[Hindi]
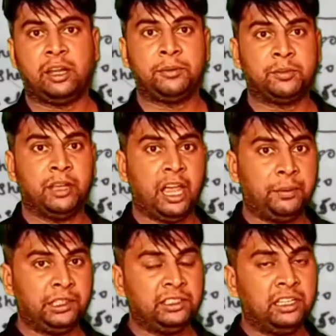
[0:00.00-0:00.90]
अगर आप इसमें
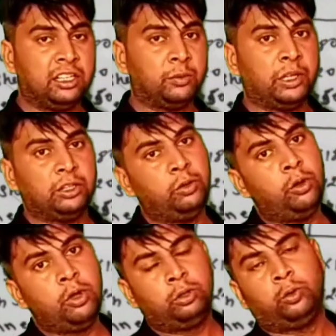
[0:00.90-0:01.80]
हैवी डिज़ाइन करवाते हो
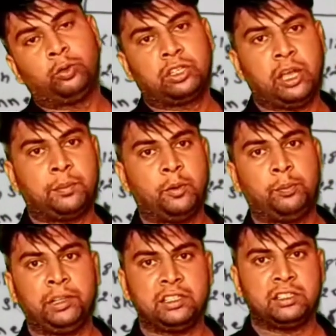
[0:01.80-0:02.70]
तो उसके आपको
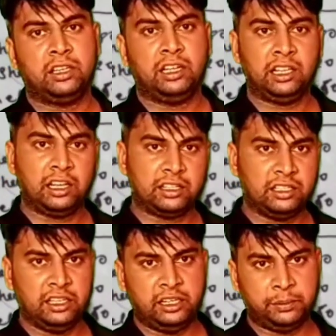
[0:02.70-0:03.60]
प्लस अलग
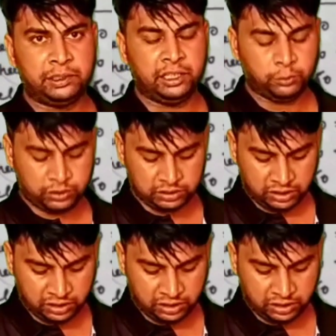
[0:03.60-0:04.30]
से देने पड़ेंगे उसका